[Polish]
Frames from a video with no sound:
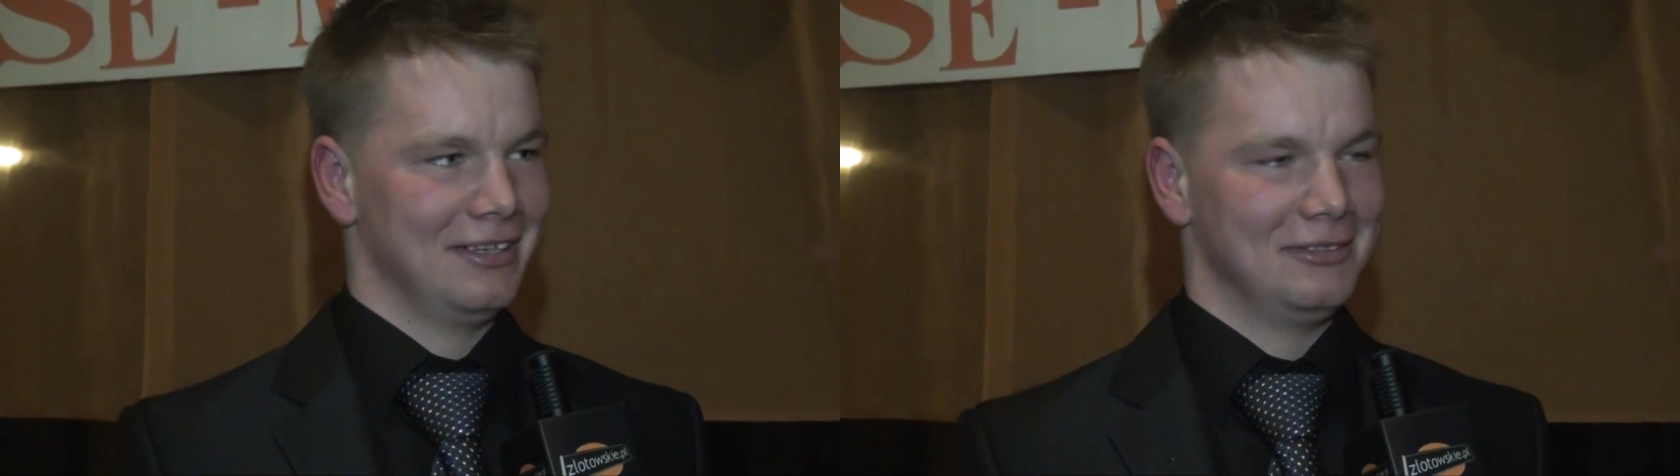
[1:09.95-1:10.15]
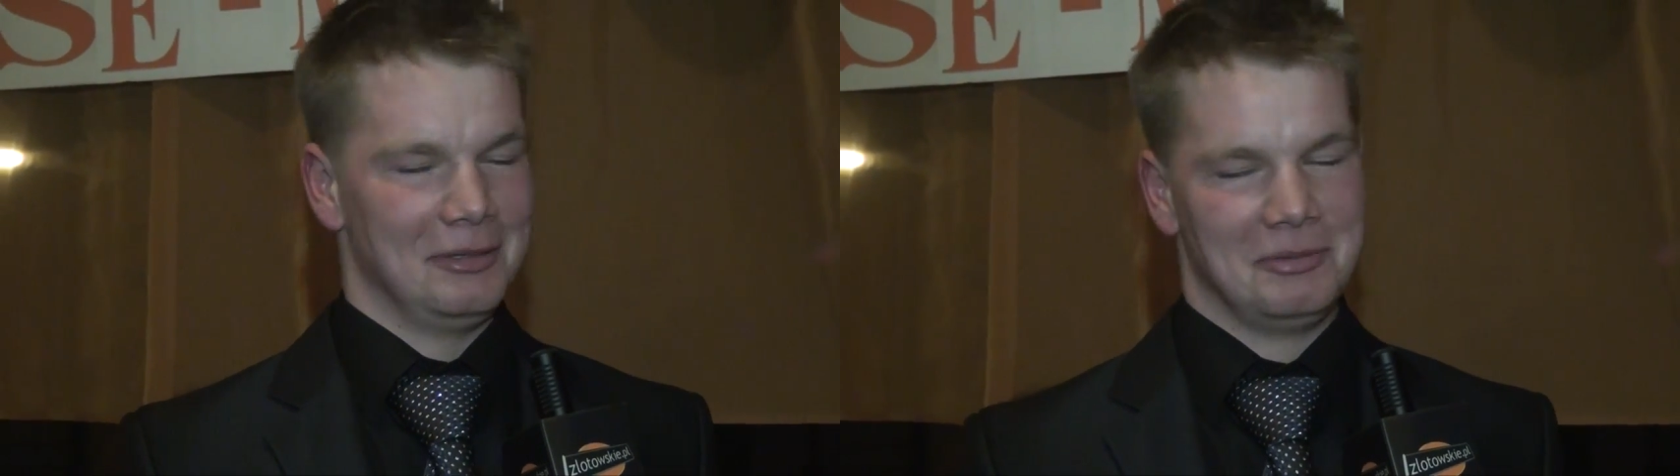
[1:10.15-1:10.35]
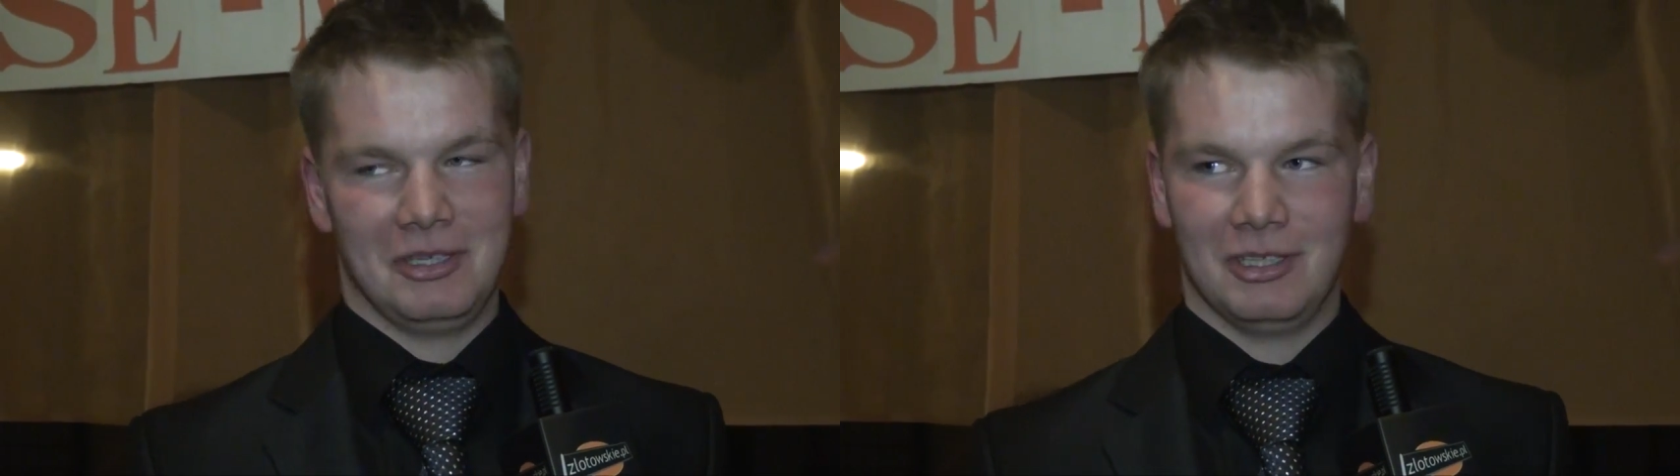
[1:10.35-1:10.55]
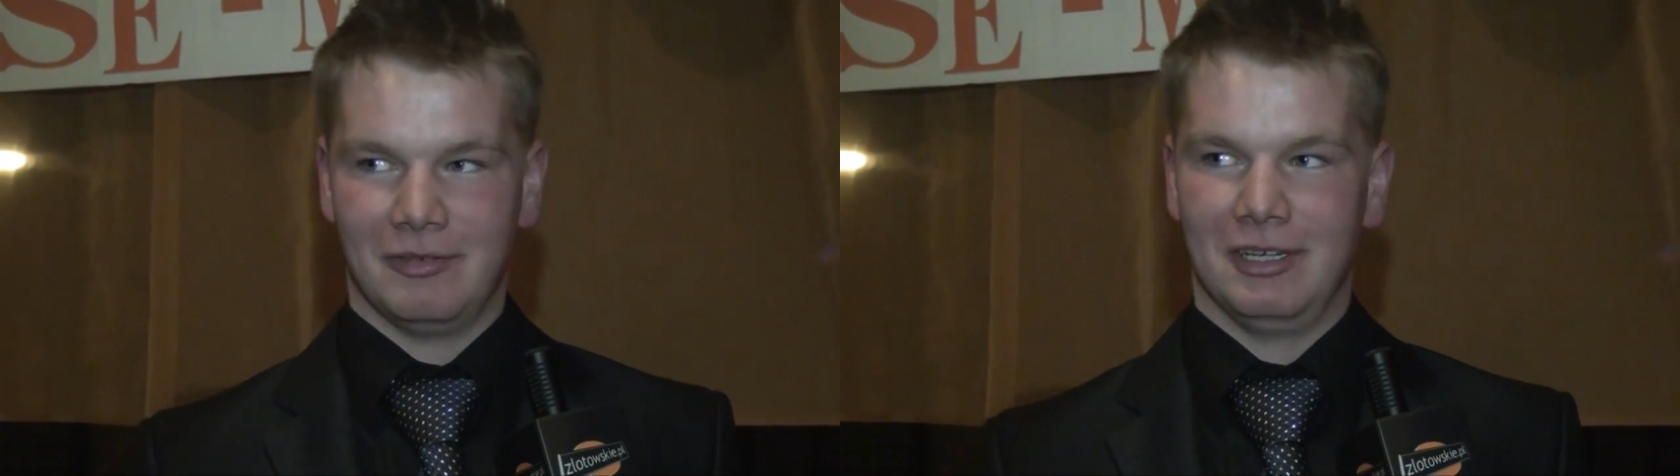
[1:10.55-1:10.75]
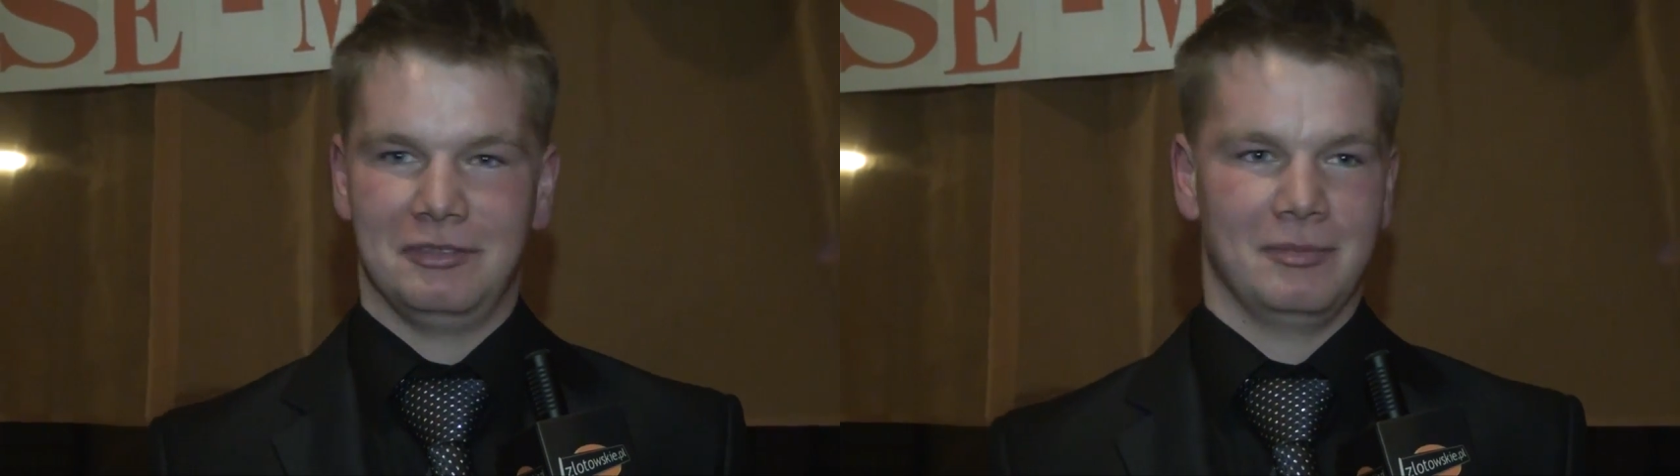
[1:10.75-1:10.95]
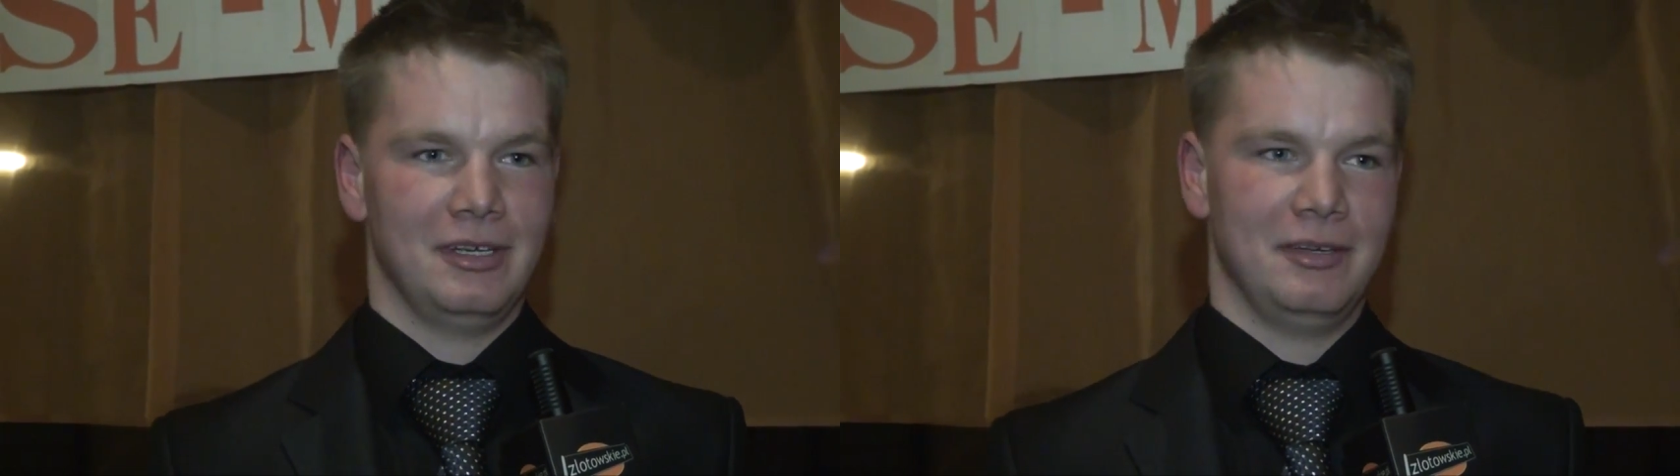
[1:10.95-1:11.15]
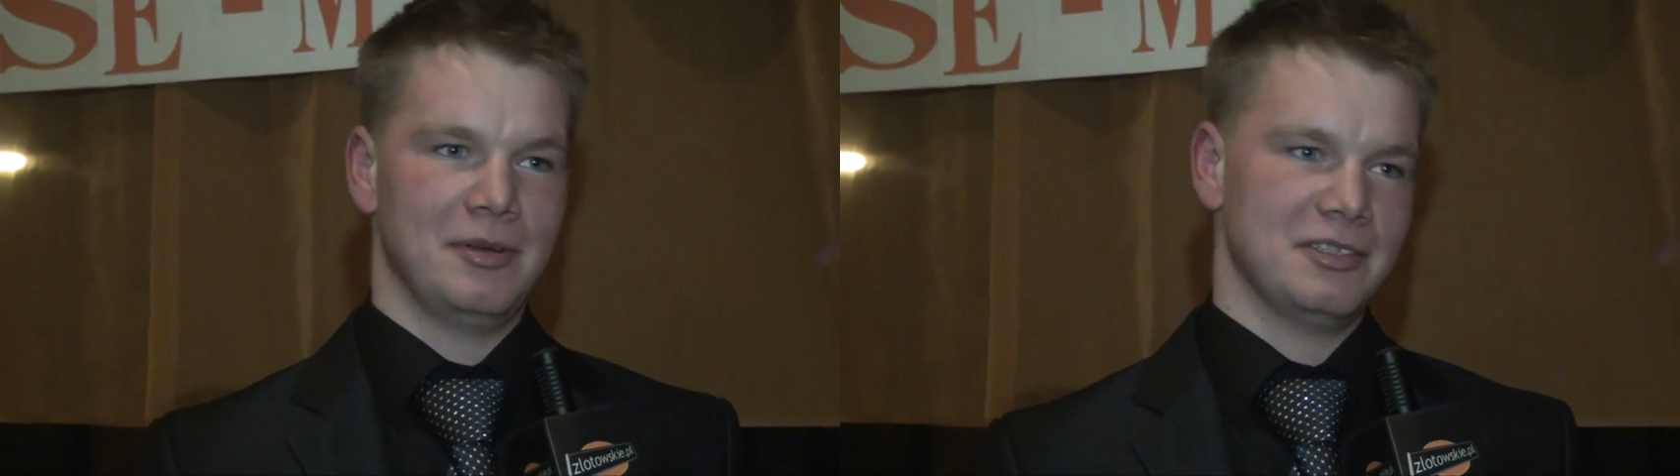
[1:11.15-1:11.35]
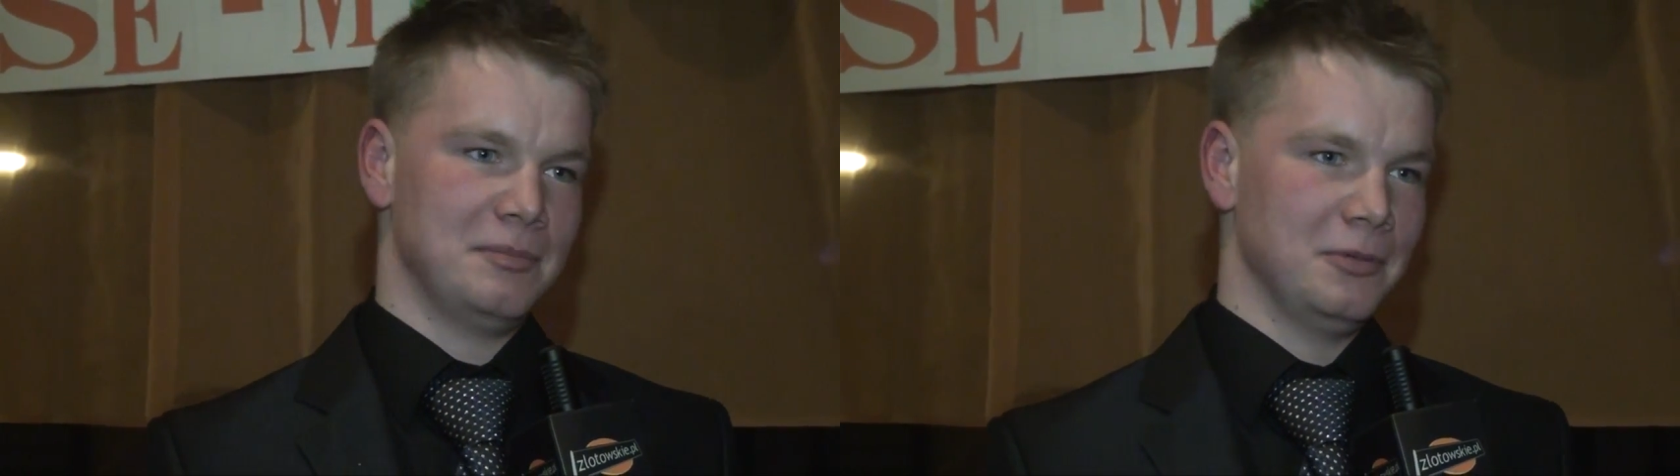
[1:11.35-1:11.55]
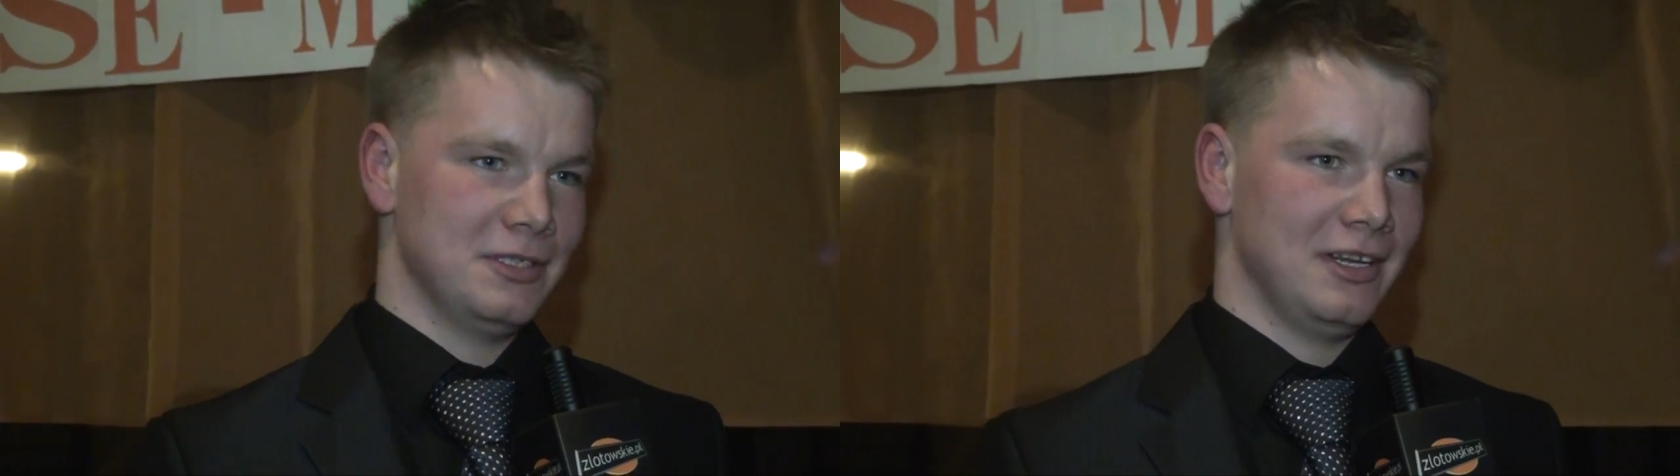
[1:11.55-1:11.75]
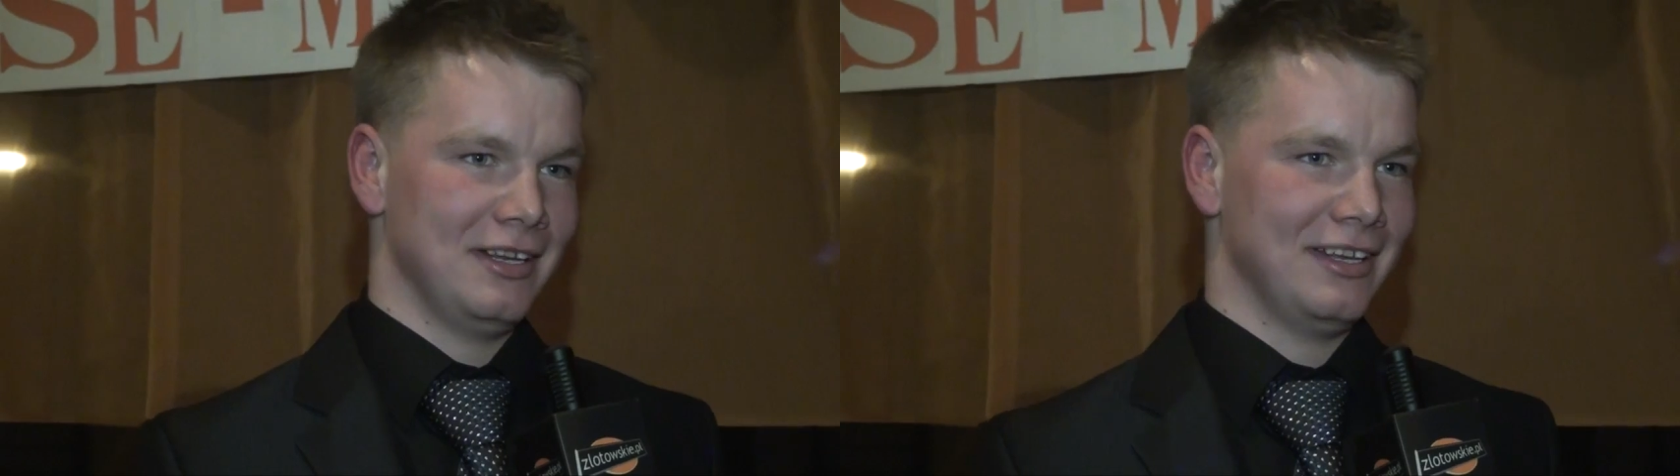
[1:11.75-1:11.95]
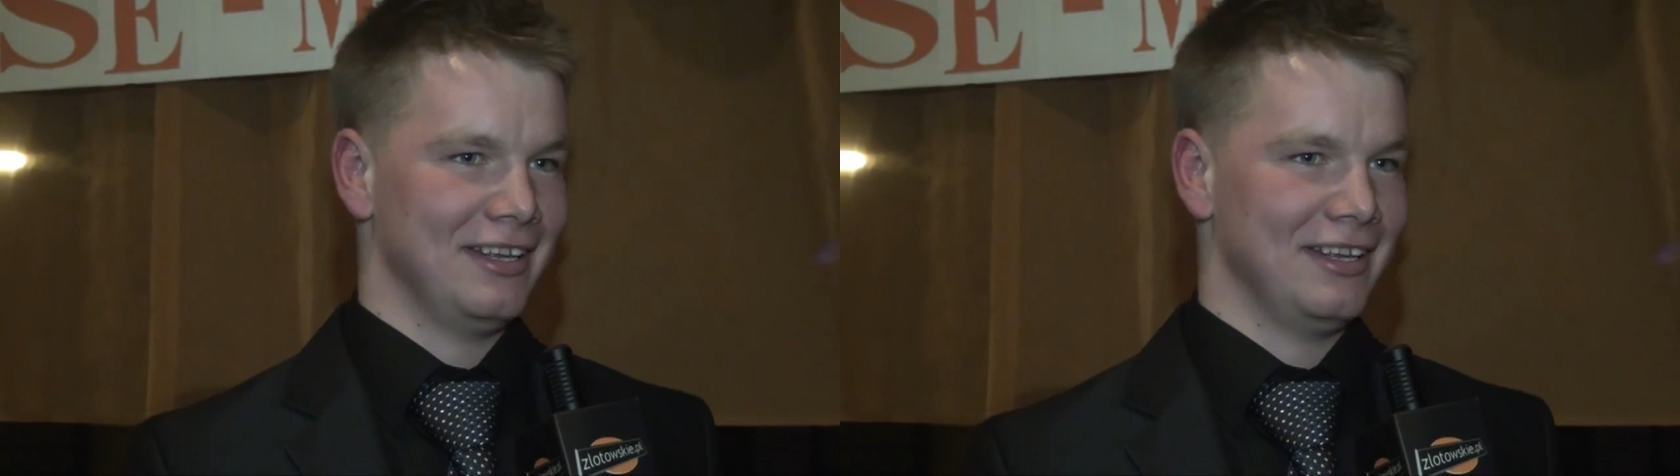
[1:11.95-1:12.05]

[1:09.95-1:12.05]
który przygotowaliśmy i będzie później.